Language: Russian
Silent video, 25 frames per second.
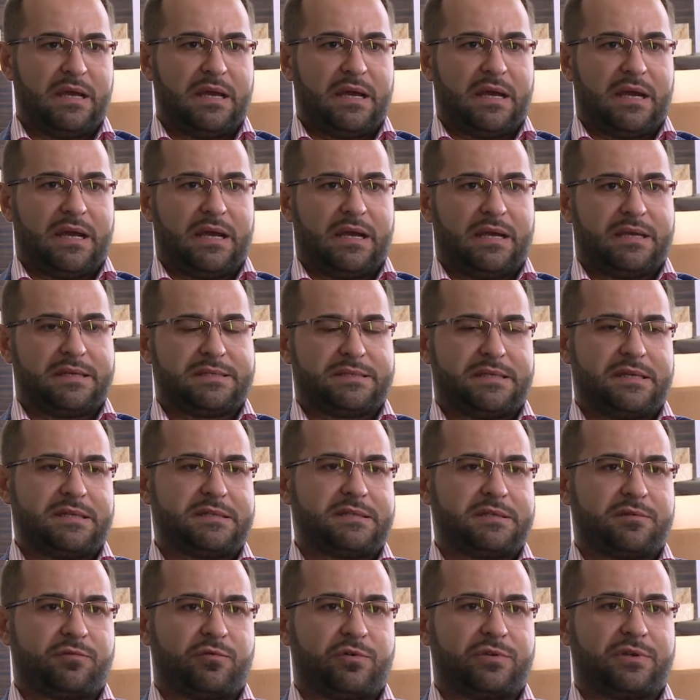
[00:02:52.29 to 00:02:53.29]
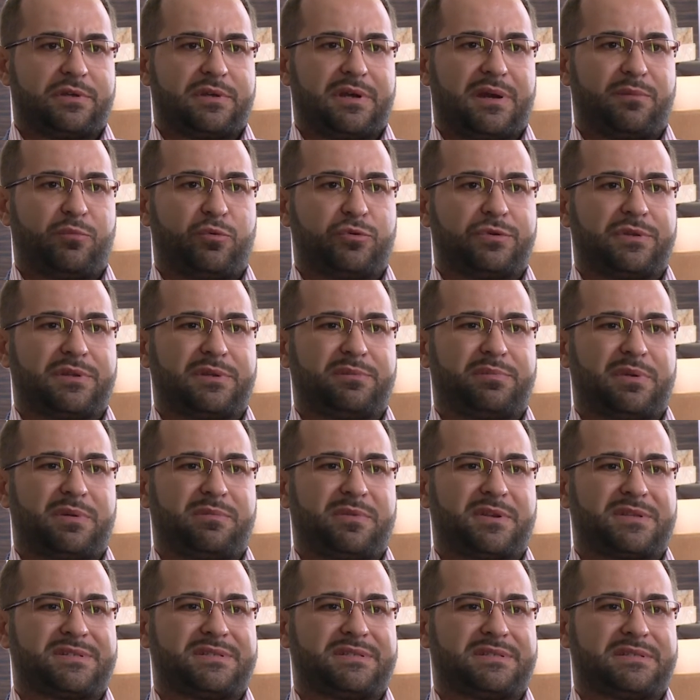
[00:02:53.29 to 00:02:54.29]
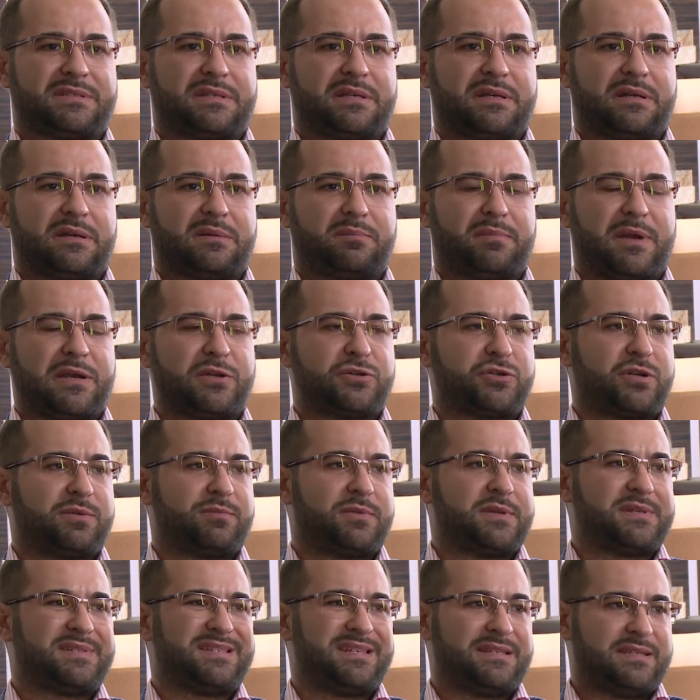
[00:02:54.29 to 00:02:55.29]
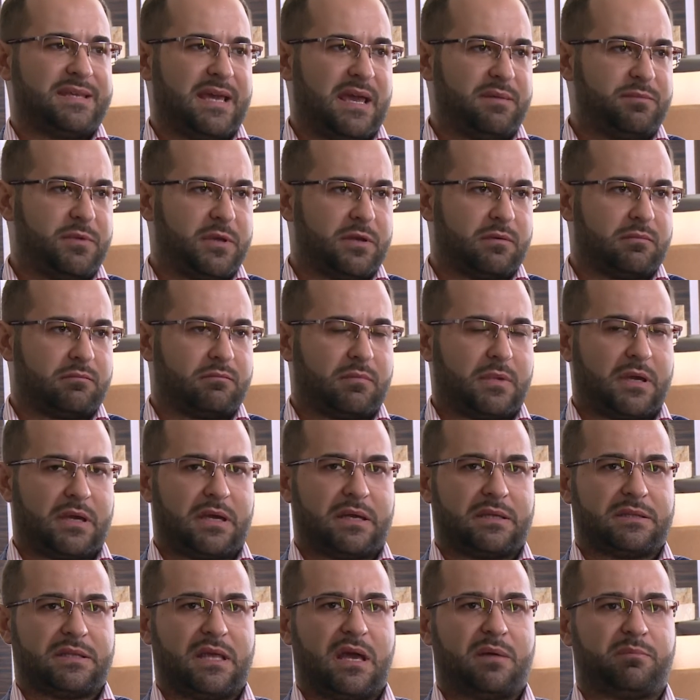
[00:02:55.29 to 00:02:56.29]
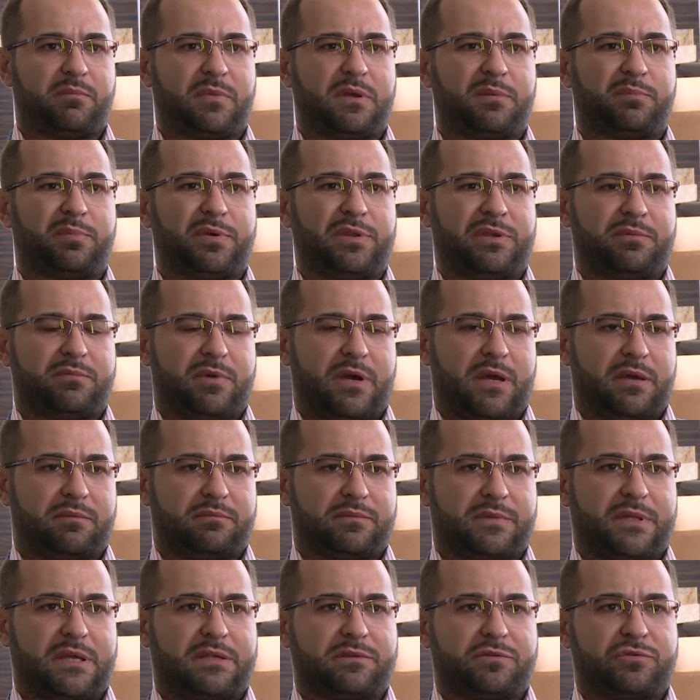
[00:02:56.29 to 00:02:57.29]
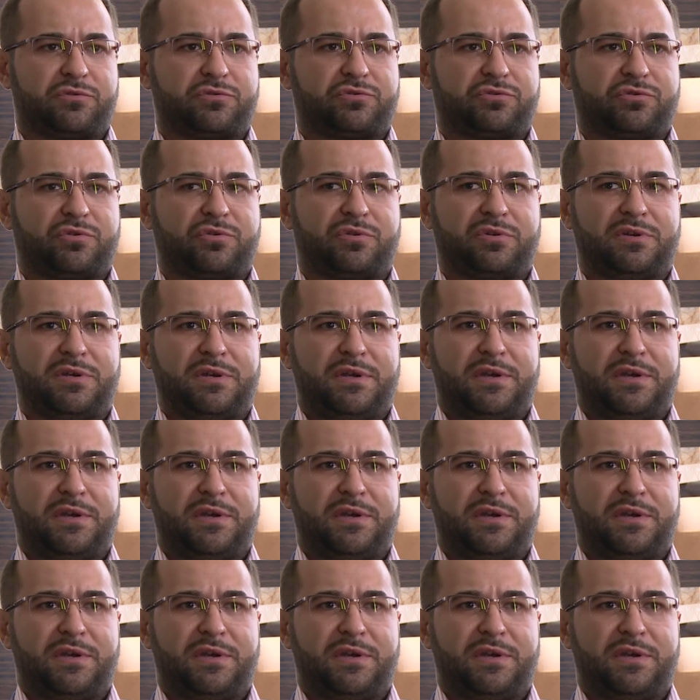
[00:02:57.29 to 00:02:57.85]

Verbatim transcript: А, и здесь сегодня, работая, например, с большими сетями, а, да, мы понимаем, да, то, что